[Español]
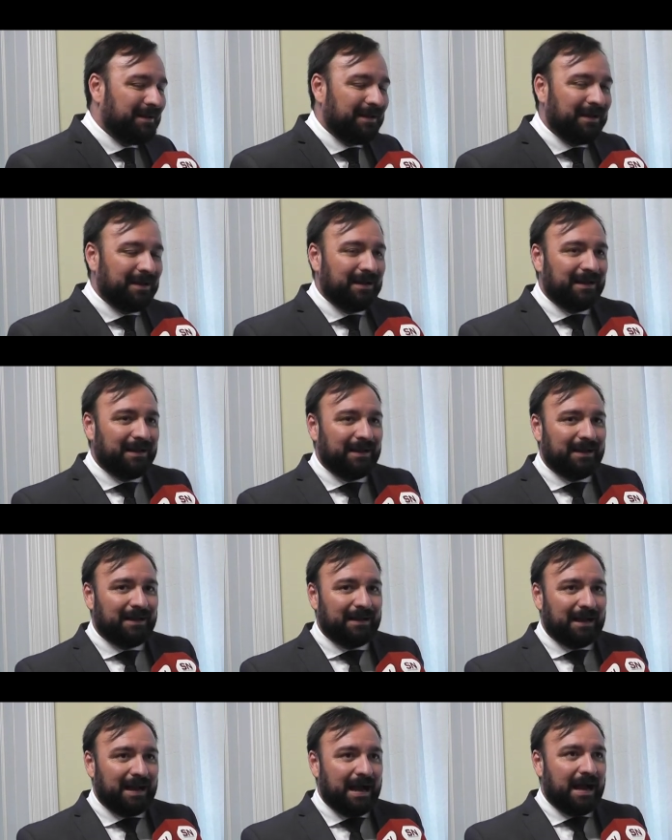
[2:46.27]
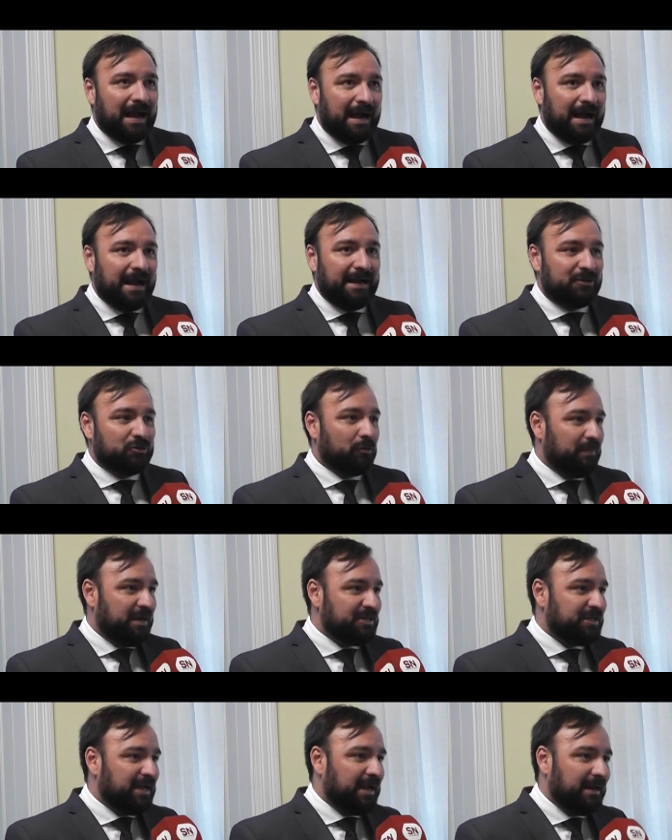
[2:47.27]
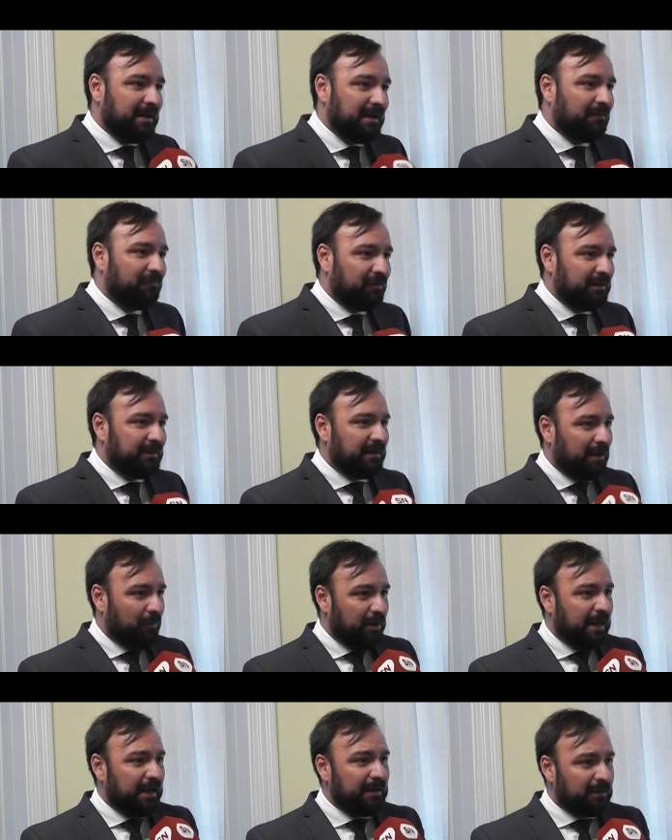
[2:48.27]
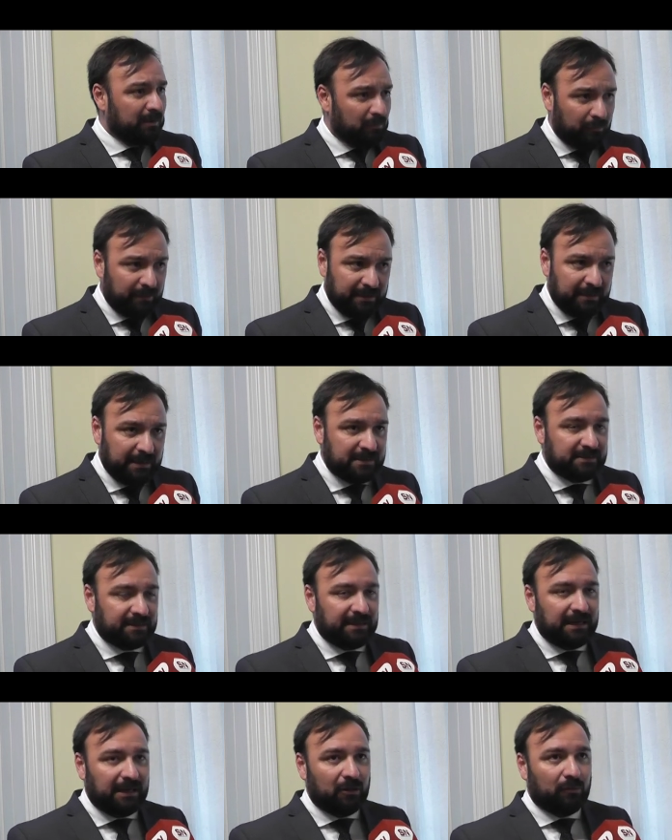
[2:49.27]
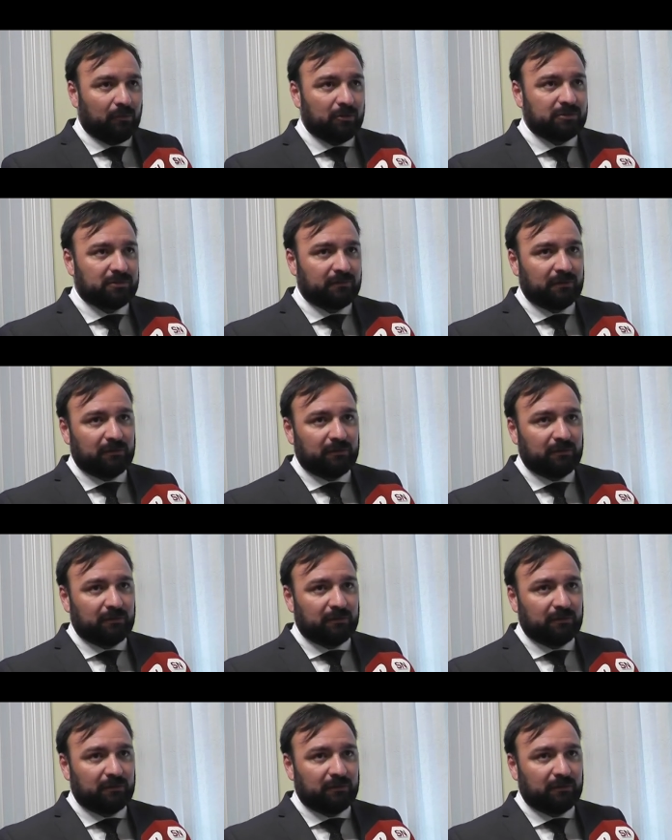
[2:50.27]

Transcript: eh, ha, hecho mella en las fuentes laborales, como bien has señalado vos,